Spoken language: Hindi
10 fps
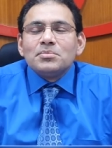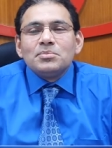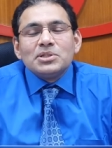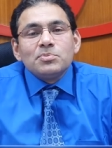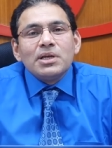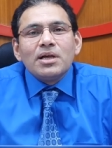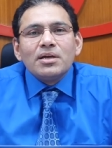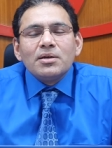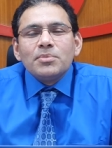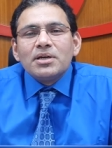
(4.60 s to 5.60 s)

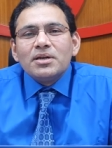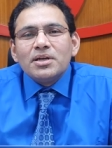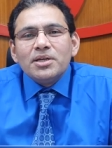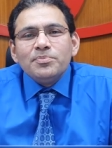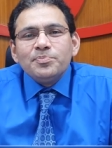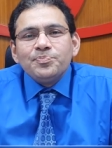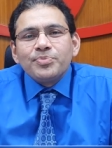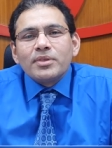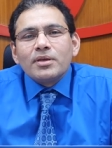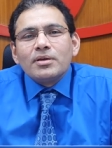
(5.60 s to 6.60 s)
बिसमीम
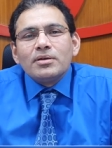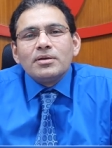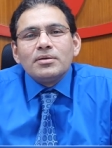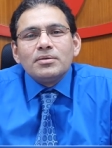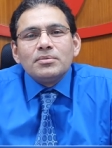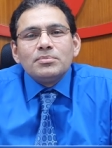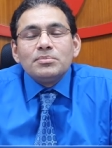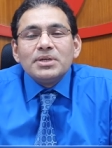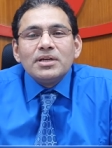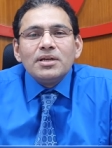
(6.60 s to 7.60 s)

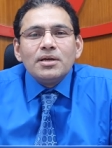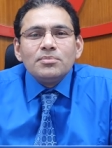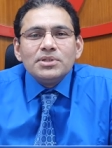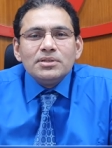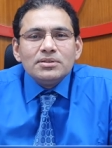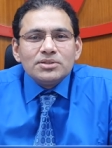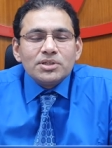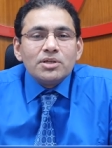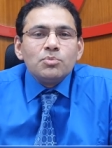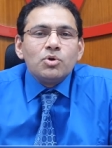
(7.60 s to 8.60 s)
मेरा नाम जी
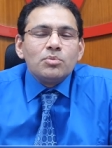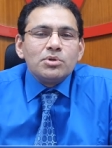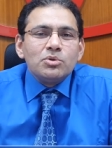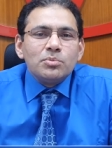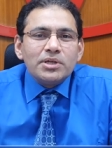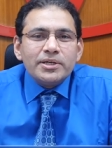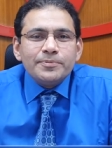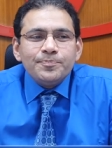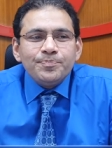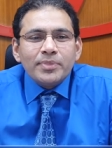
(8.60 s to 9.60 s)
शेख मोहम्मद उमर है
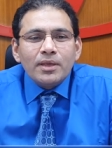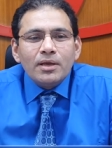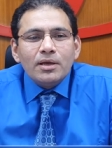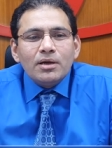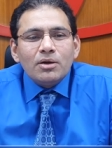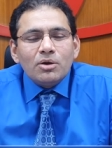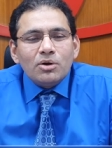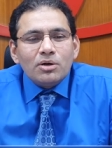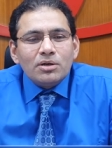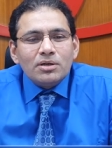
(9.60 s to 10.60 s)

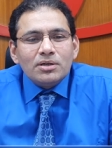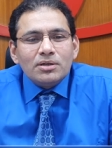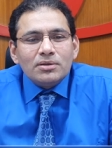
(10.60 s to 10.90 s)
और आ,